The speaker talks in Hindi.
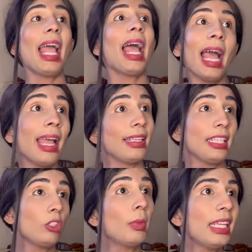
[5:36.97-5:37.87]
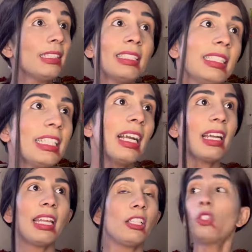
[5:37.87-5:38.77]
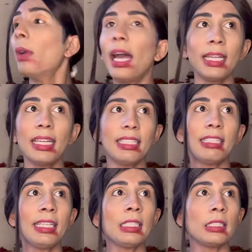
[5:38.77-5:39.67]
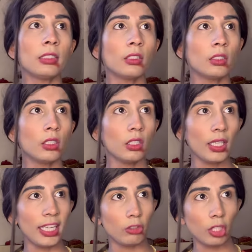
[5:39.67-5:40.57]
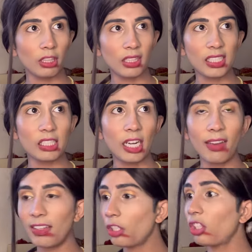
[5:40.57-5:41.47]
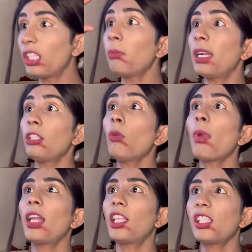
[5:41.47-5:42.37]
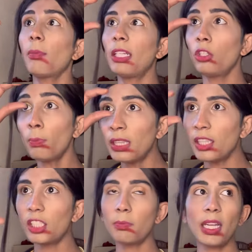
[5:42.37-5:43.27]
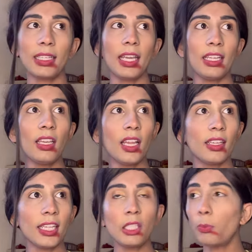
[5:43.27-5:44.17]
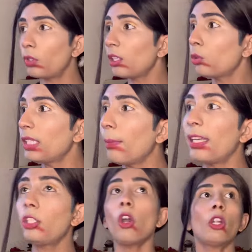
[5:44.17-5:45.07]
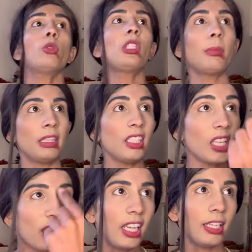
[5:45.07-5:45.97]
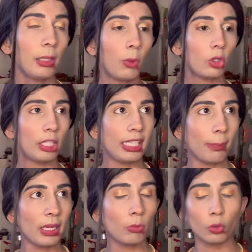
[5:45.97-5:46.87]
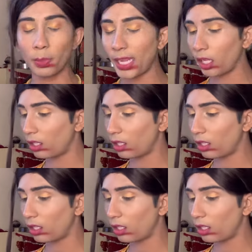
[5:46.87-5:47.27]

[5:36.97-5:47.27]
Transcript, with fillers: हाँ ये तुम्हारी दीदी का घर है तुम्हारा घर नहीं एक तो इतना सड़ा हुआ तो इतनी बड़ी तो माथे से बड़ी तो बिंदी चिपका के आई है लग रहा है कि पूरे दुनिया भर की औरतों की बिंदी अकेले में पोत लिया अपने मुंह पे